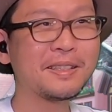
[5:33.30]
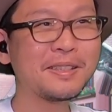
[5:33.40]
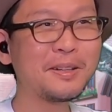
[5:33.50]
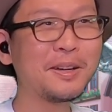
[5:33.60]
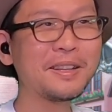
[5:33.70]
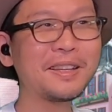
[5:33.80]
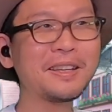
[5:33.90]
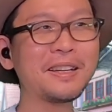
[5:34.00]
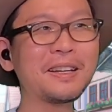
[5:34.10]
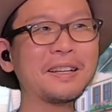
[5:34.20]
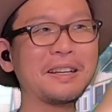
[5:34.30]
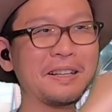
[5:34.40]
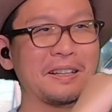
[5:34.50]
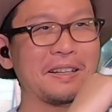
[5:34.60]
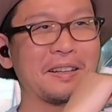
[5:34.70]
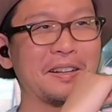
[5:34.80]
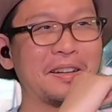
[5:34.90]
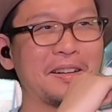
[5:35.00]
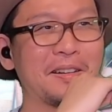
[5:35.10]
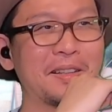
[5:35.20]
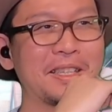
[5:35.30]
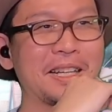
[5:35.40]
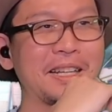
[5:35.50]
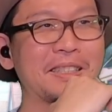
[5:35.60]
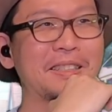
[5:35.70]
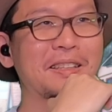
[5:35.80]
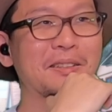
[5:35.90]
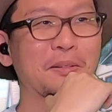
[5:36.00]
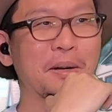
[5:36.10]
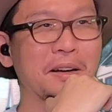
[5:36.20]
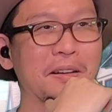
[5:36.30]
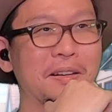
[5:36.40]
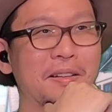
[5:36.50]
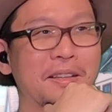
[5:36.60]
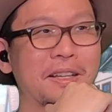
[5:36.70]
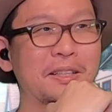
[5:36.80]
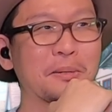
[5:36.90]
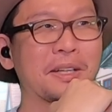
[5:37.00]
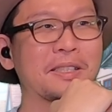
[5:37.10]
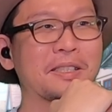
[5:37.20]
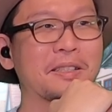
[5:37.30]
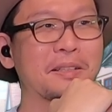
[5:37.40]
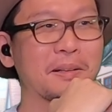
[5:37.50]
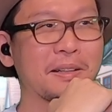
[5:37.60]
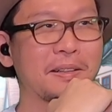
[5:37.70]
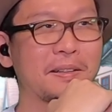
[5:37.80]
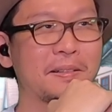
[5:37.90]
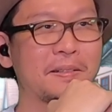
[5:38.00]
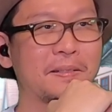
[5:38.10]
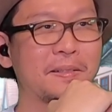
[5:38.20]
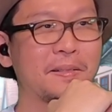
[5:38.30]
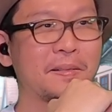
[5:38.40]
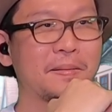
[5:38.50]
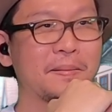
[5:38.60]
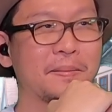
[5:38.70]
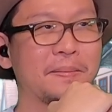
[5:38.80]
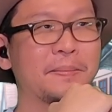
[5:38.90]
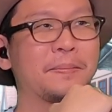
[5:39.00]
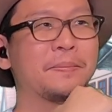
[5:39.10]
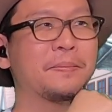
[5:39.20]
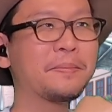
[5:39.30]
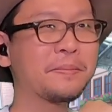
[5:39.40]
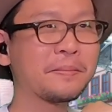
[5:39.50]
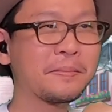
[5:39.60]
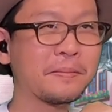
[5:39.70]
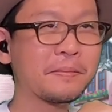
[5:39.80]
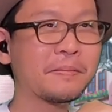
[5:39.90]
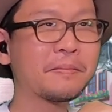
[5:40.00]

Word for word: それであれか、怒ってんのか、怒りを買っちゃったのか。うーん。